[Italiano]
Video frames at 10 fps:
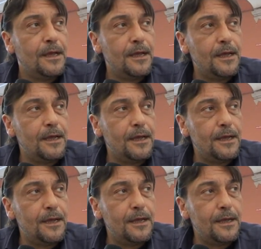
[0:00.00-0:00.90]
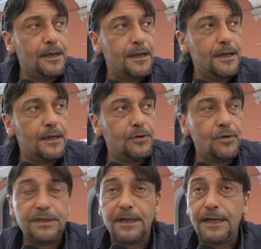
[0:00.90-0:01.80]
eh,
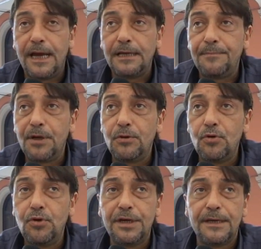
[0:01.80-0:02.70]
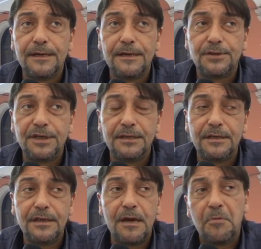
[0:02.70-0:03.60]
noi italiani, però noi che ci
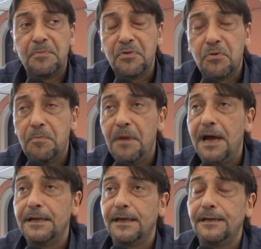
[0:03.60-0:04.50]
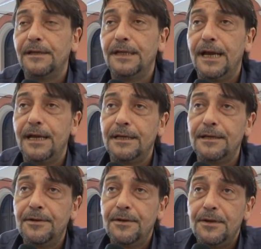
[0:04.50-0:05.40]
riteniamo più cubani che
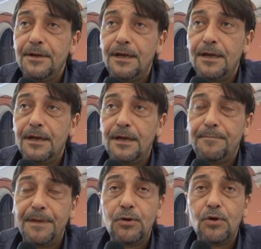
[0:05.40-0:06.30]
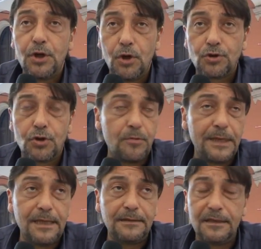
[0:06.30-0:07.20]
italiani, eh, per noi il nostro
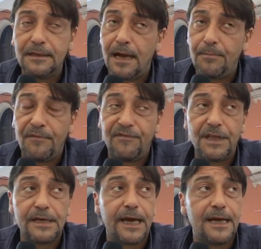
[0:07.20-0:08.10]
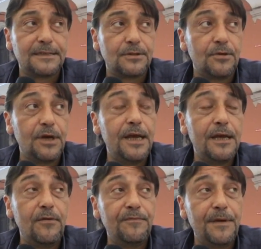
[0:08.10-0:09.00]
comandante in capo è Fidel Castro e